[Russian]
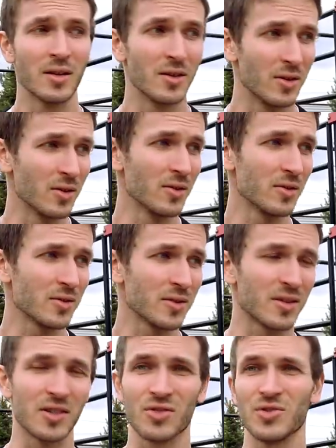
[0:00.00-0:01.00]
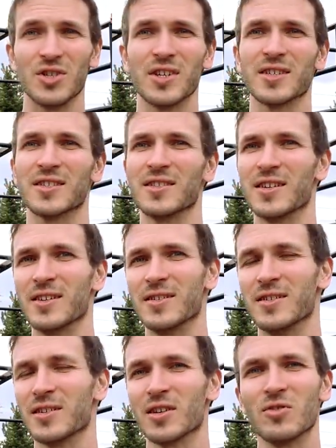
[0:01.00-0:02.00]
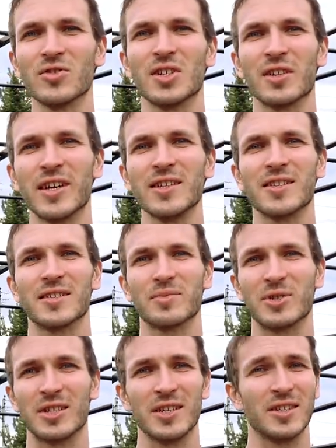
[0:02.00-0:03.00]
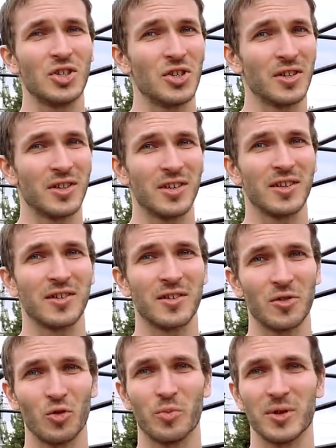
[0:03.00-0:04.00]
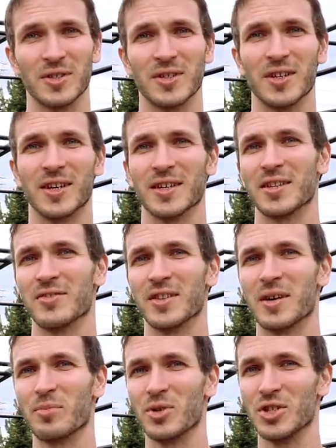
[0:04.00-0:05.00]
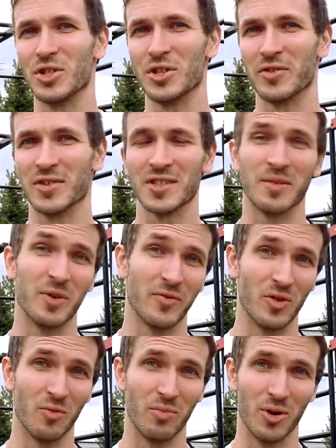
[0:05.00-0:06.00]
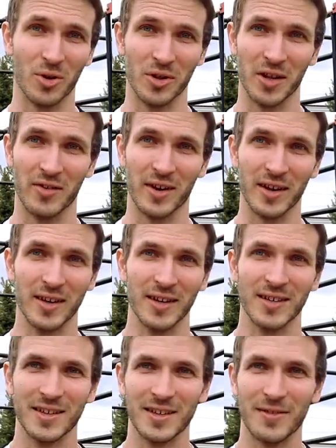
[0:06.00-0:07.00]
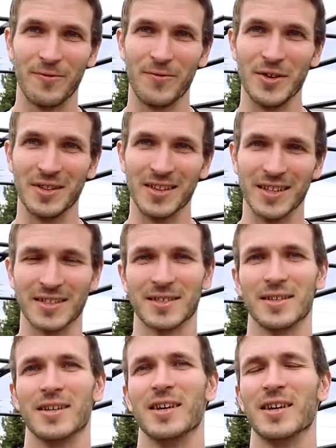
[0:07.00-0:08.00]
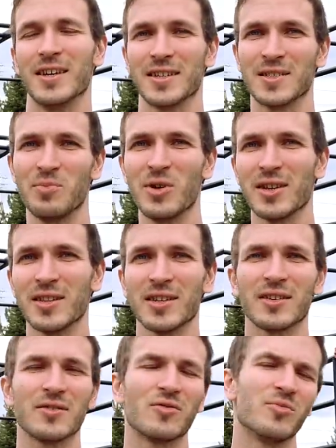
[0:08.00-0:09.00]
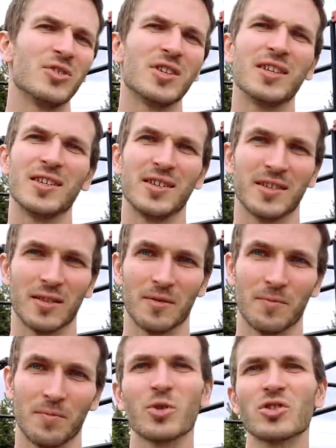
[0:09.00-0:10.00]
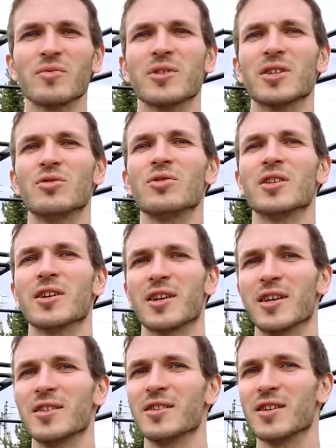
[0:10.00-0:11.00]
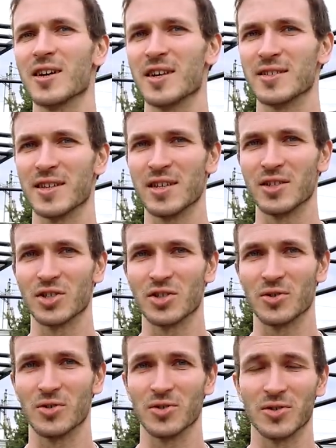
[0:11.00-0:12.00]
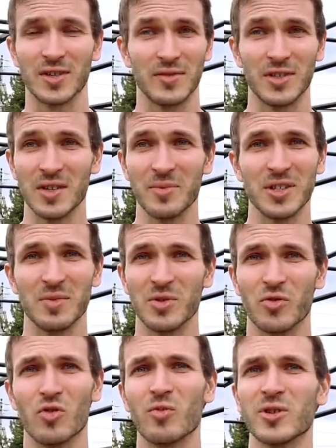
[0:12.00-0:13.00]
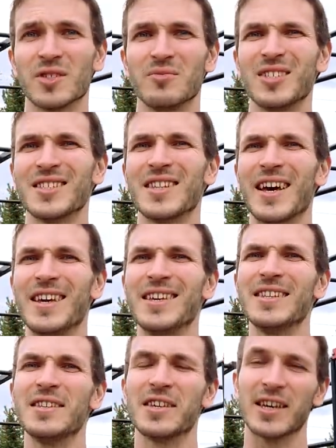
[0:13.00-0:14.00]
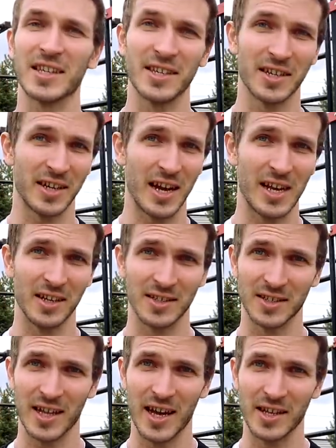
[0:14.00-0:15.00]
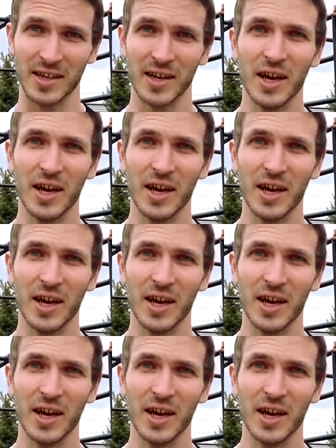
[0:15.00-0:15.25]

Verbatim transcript: Но скажу честно, никакого желания смотреть очередные глупости этого напыщенного самовлюбленного фитнес. Эксперта у меня нет. Еще в прошлом году я наглядно доказал, что за всем этим его образом не стоит никаких реальных знаний.